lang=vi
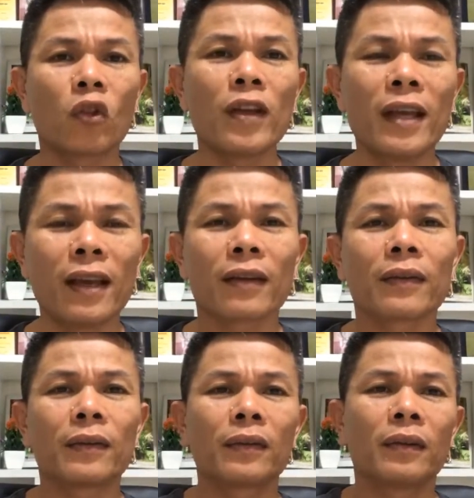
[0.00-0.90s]
tuy nhiên
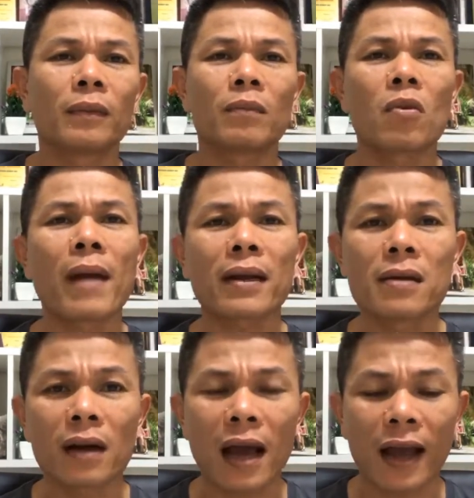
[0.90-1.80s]
một mặt
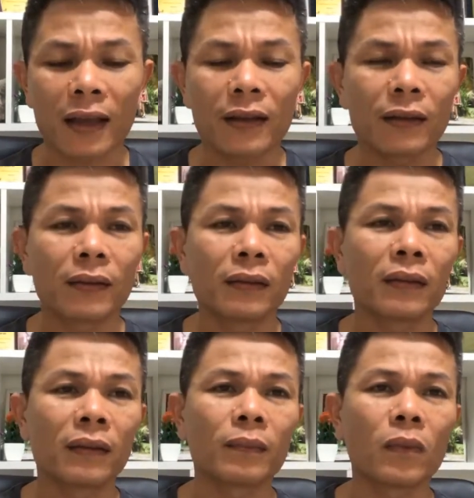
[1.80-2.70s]
ngược lại
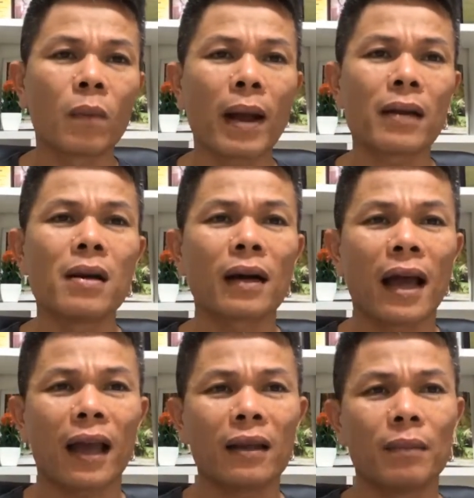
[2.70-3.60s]
một mặt ngược
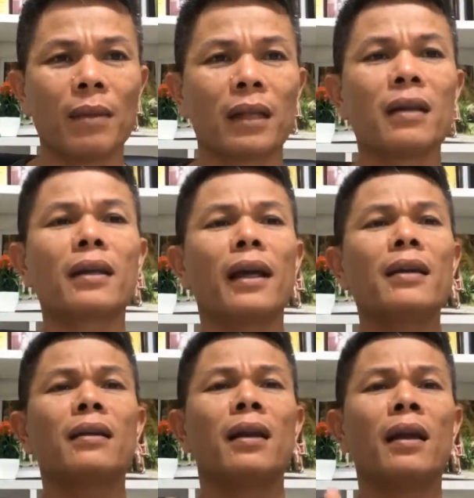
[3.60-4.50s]
lại mình chứng
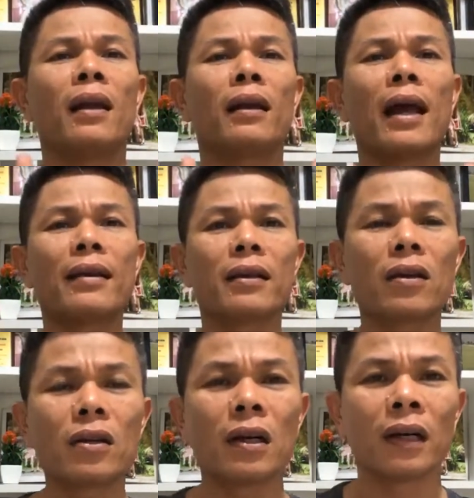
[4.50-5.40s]
kiến đây những
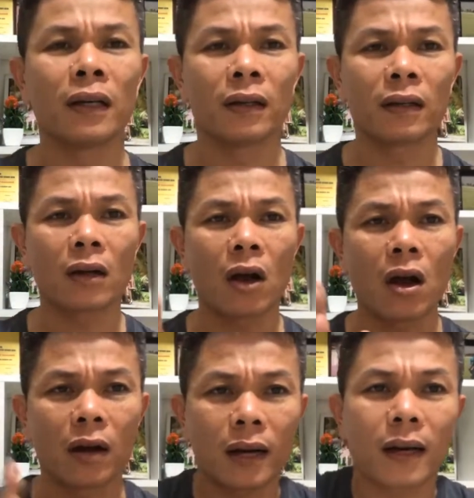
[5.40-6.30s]
con người
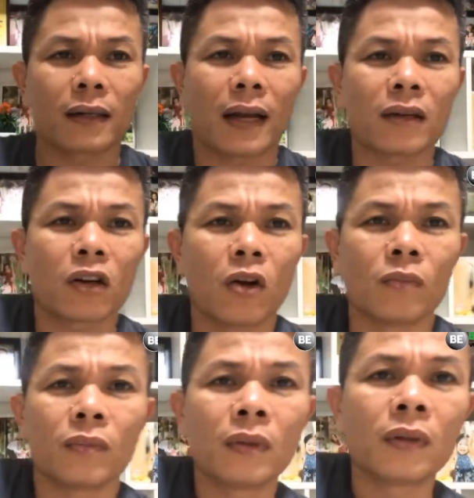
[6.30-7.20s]
còn rất là trẻ
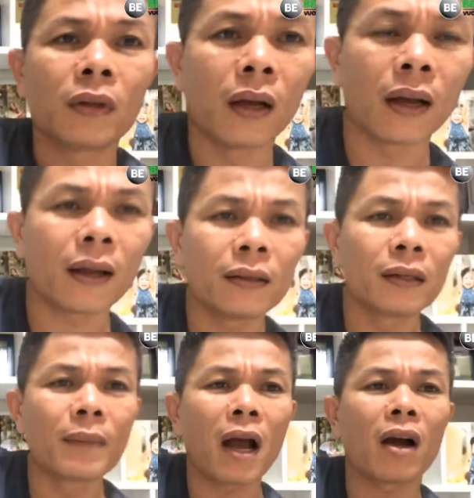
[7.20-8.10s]
trung à,
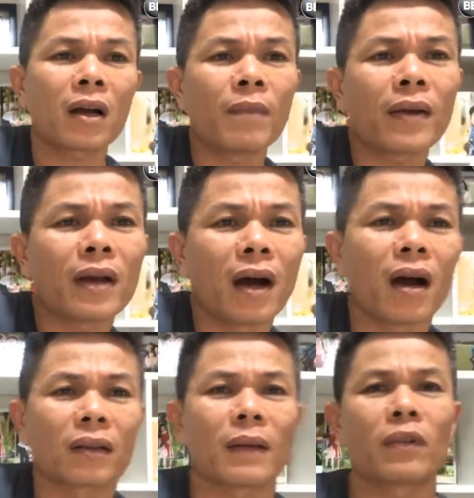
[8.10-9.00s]
nhưng mà họ không bao giờ
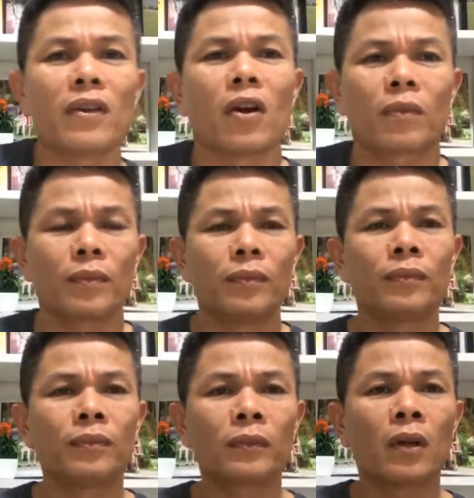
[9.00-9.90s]
họ tập thể dục
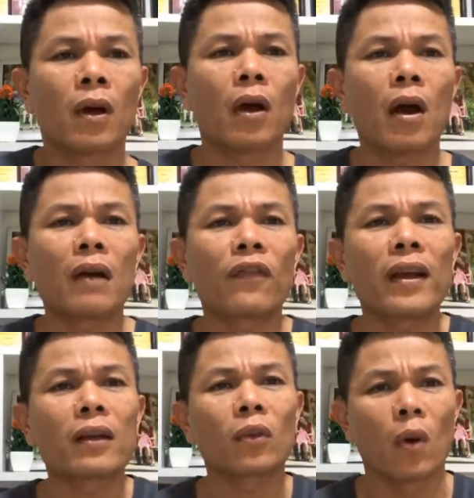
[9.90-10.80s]
họ hoang
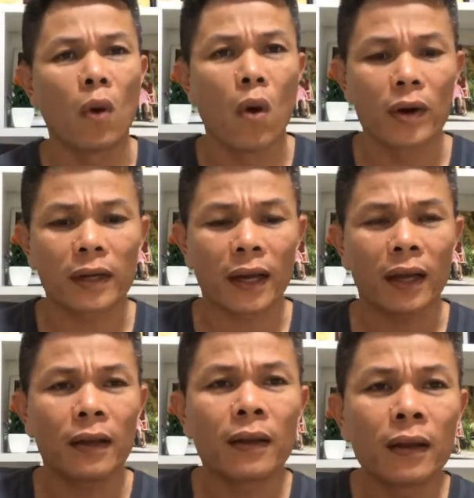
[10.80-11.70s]
phí cái tuổi
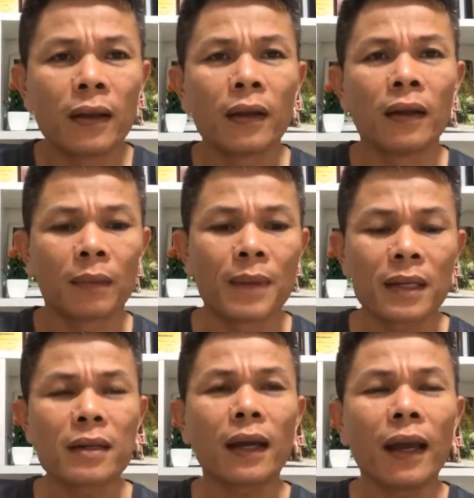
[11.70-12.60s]
trẻ
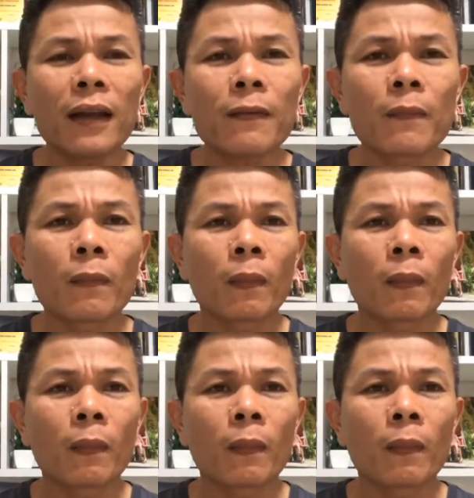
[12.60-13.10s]
mình chứng kiến